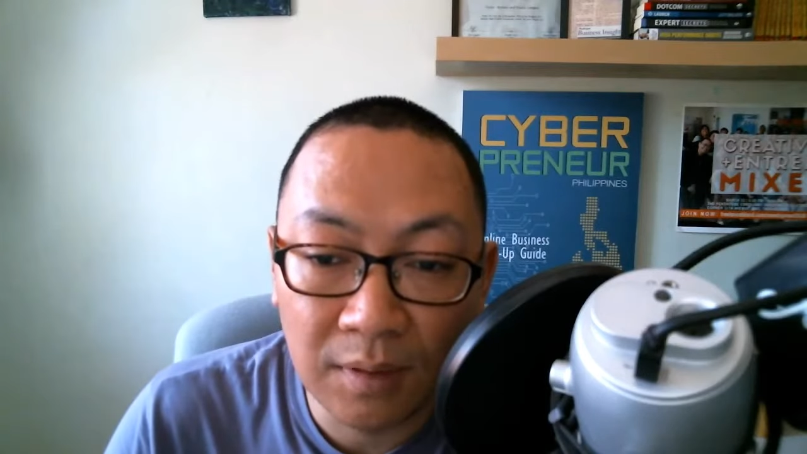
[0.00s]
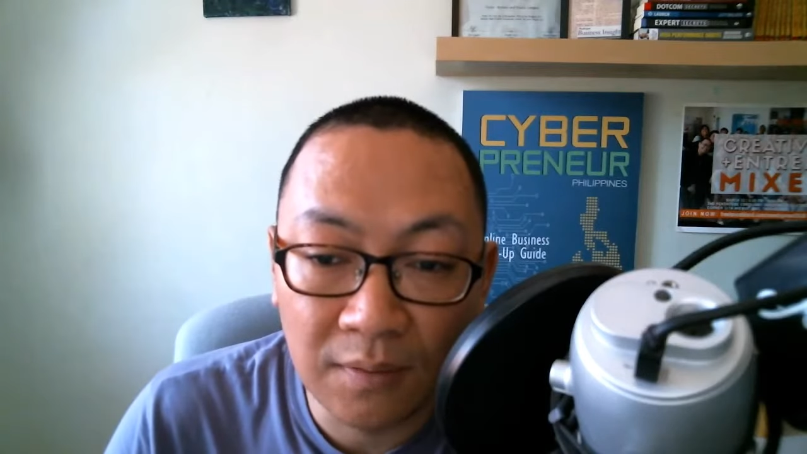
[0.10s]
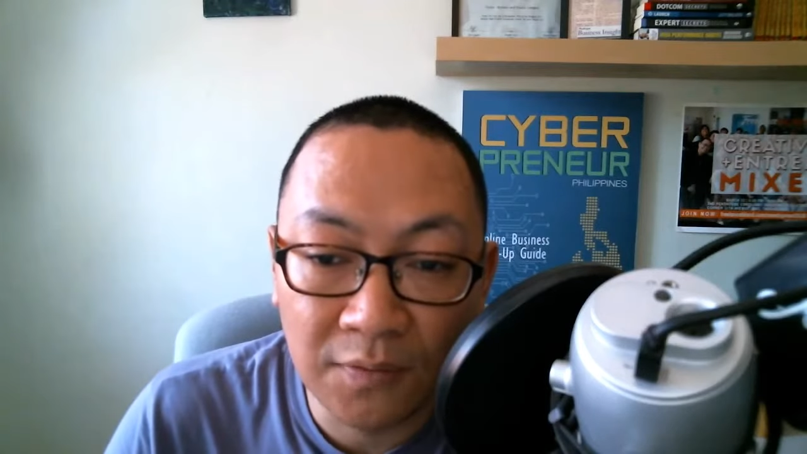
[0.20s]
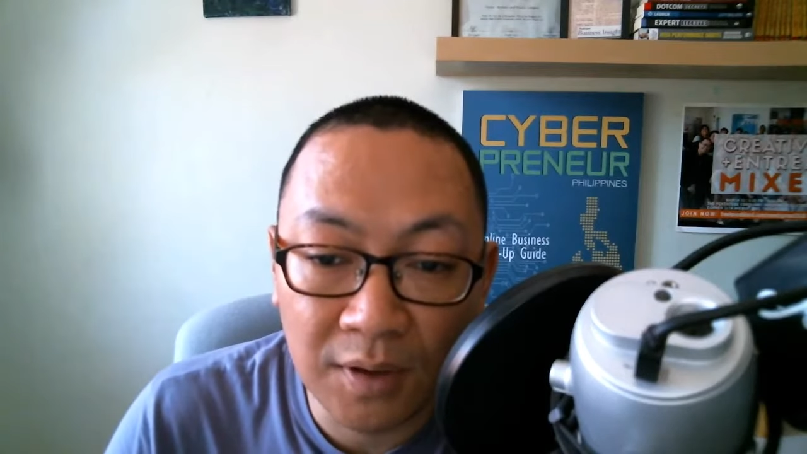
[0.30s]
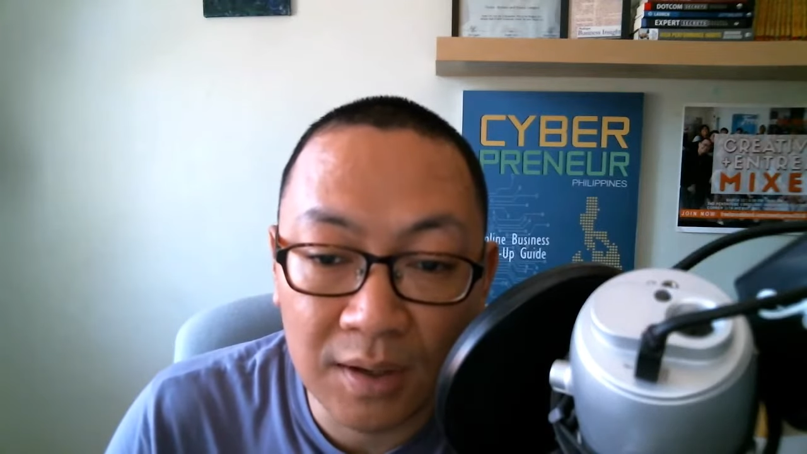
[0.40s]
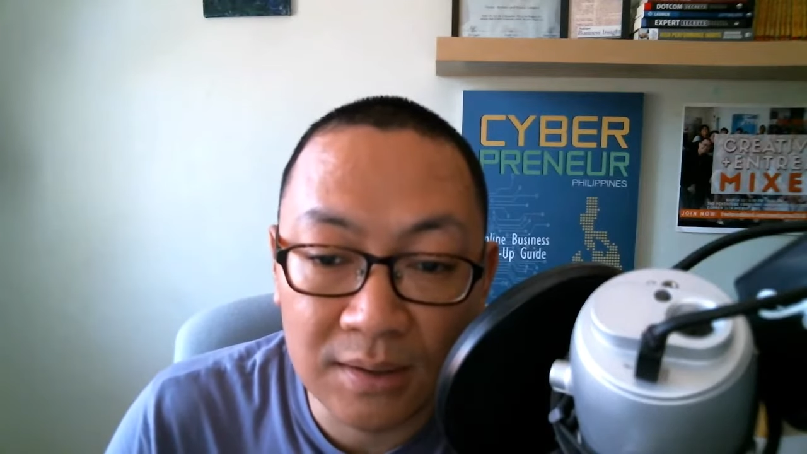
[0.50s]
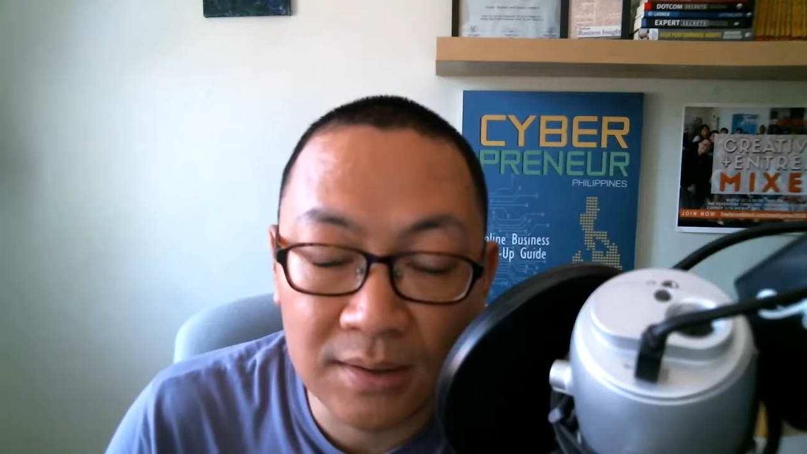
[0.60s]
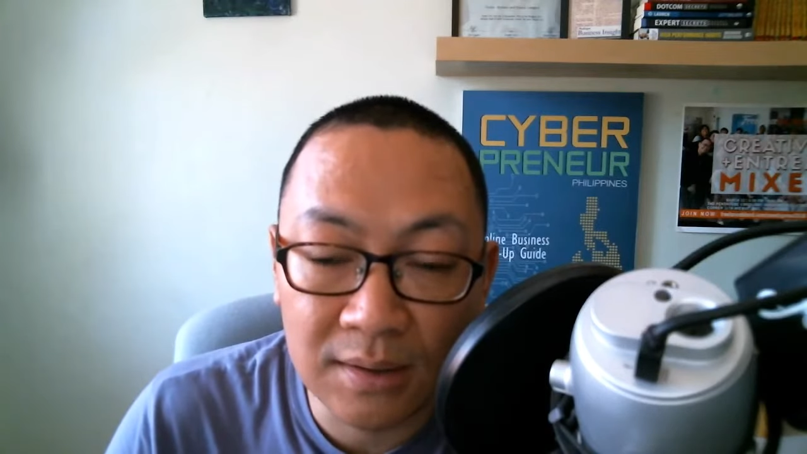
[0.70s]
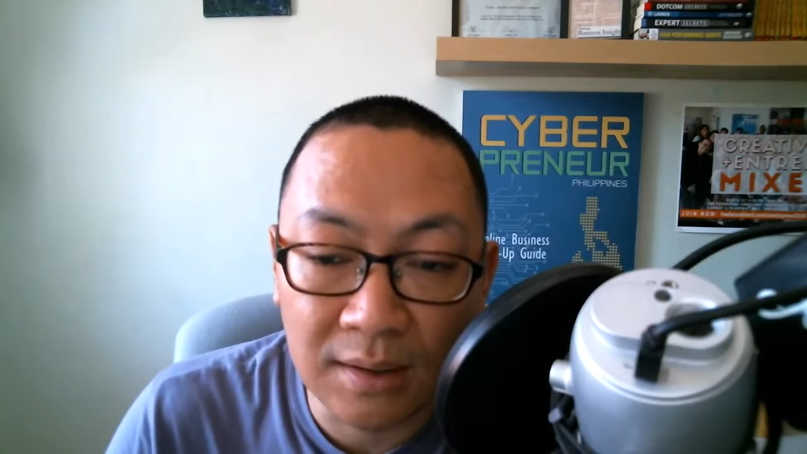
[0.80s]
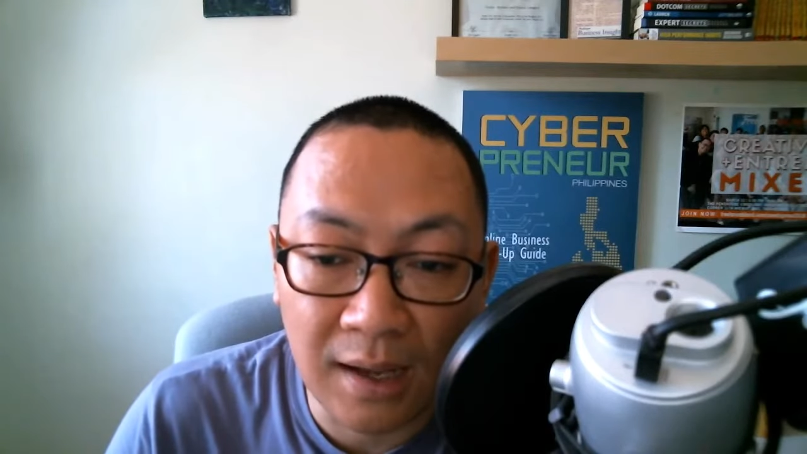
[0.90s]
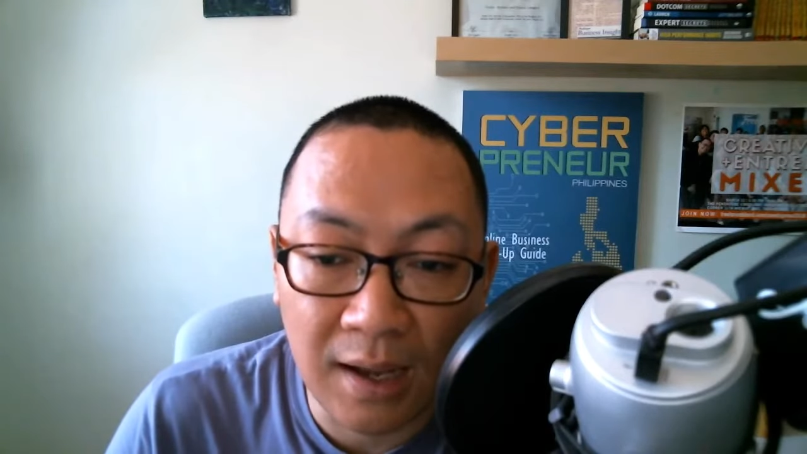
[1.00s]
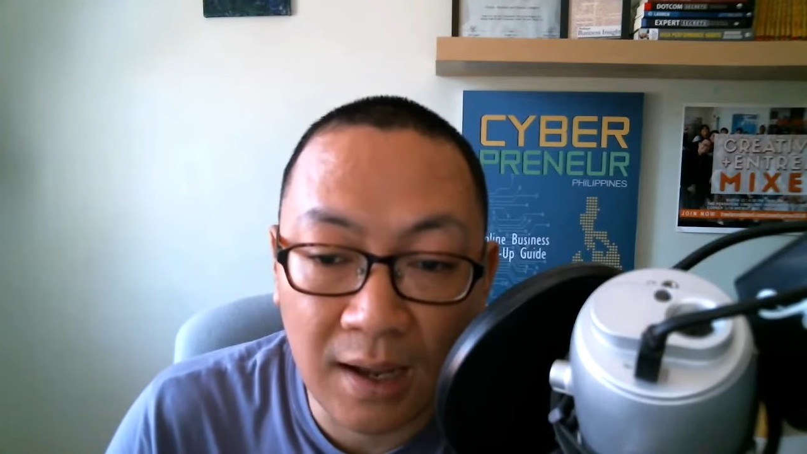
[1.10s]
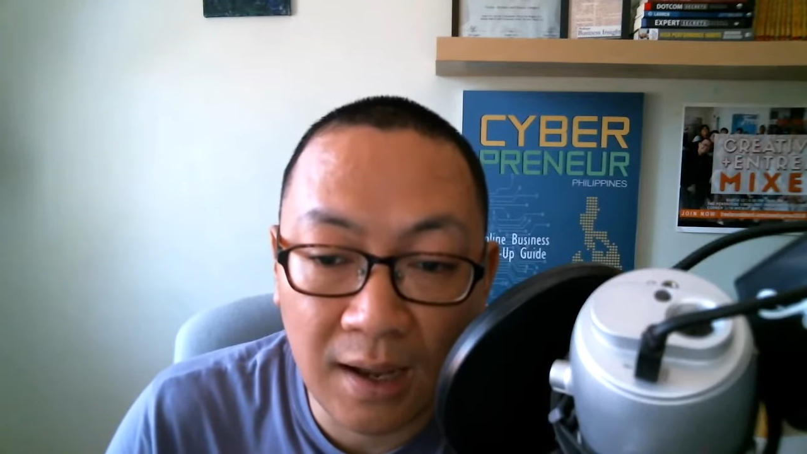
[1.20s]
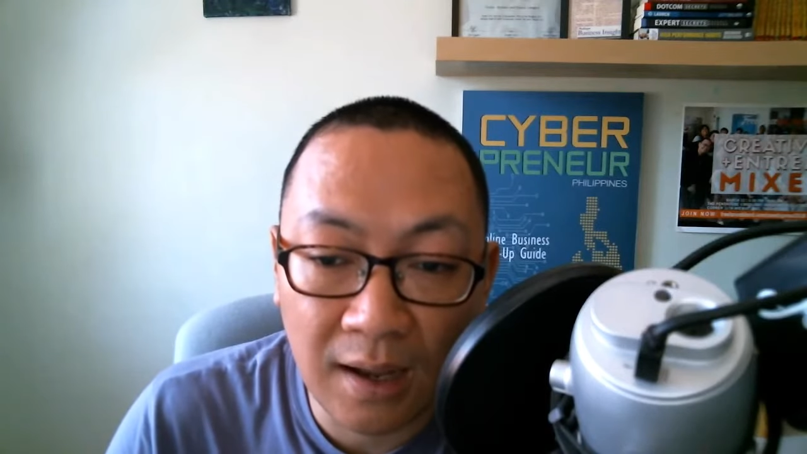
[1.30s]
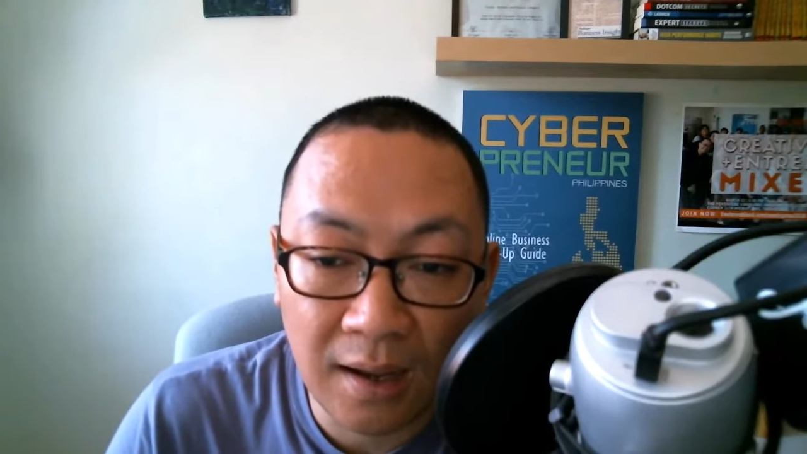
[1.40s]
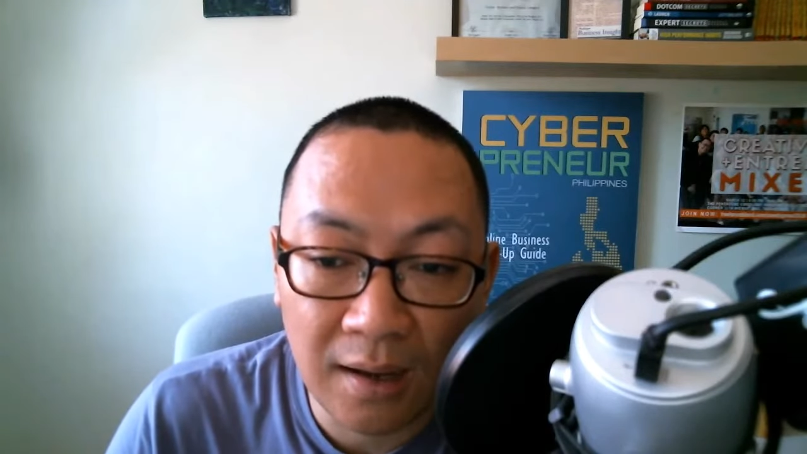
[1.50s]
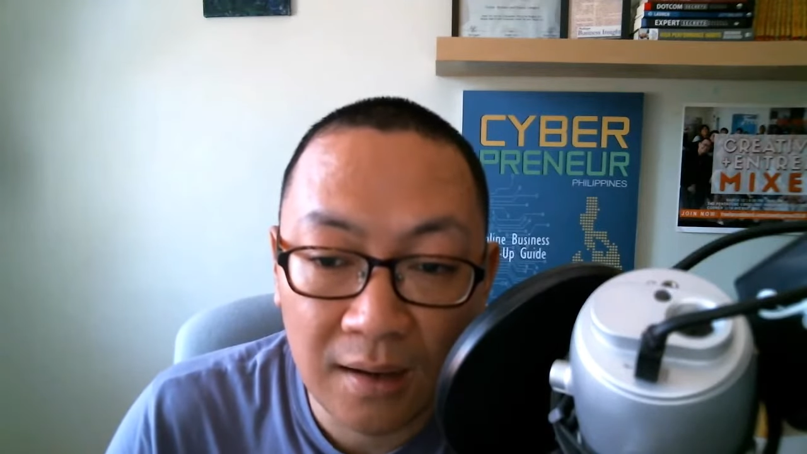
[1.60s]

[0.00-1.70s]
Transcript: first na